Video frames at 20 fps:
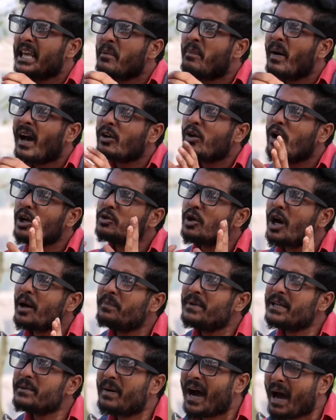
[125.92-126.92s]
এবার হয়তো
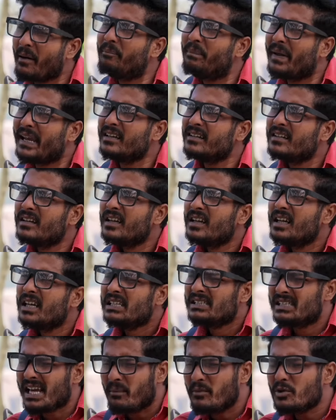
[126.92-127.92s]
আপনি ভাববেন
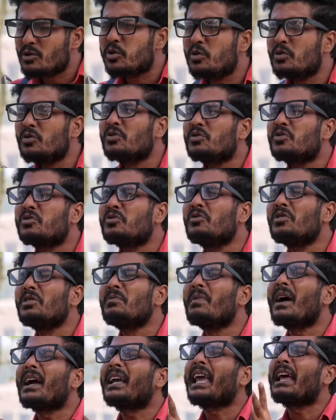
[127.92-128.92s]
যে আমি শুধু
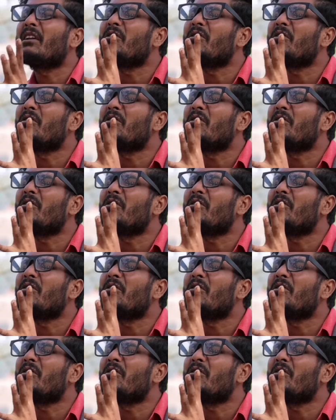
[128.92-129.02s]
শুধুই বা